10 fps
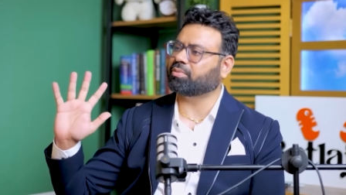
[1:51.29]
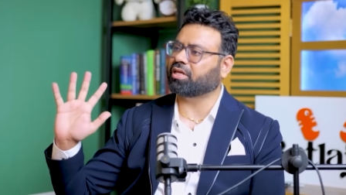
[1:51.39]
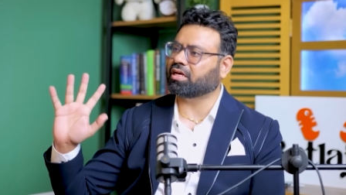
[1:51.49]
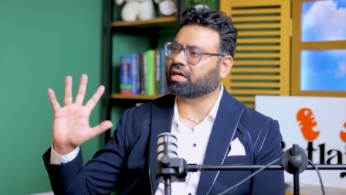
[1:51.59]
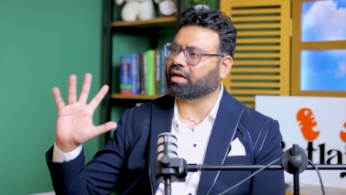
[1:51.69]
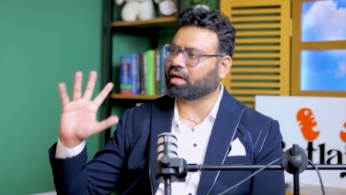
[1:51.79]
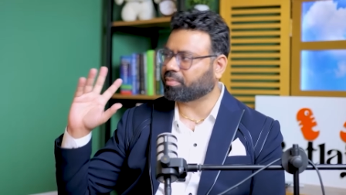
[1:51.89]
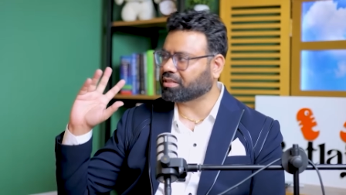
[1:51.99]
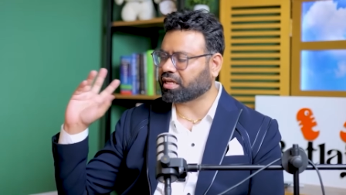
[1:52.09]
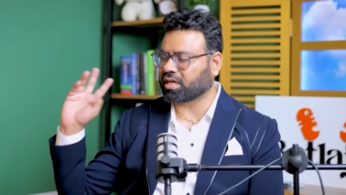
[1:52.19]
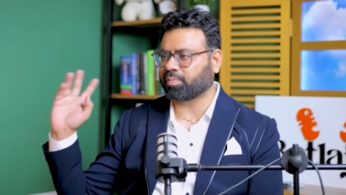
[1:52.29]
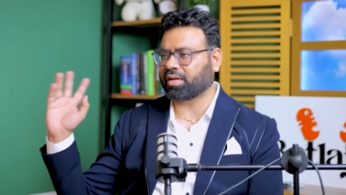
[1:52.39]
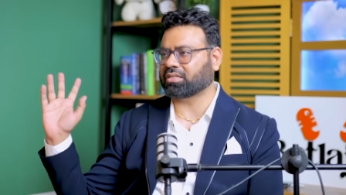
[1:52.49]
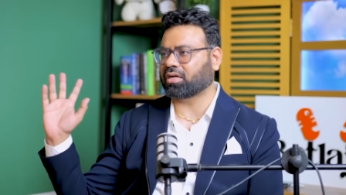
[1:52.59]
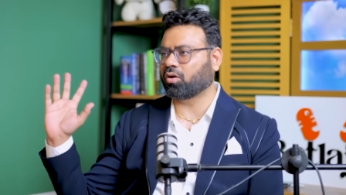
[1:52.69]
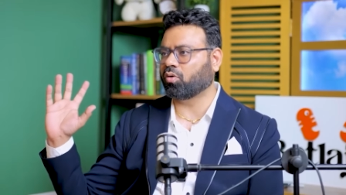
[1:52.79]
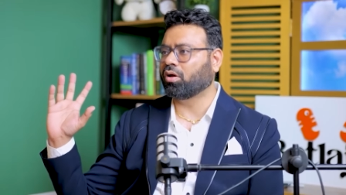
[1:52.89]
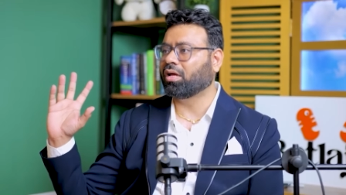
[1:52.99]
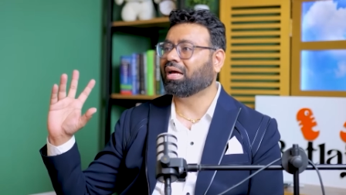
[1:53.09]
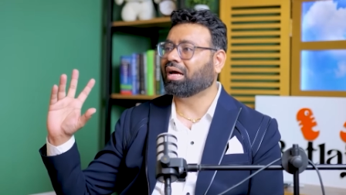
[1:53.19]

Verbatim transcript: सब ठीक करेगा अपने सर के पास रख लो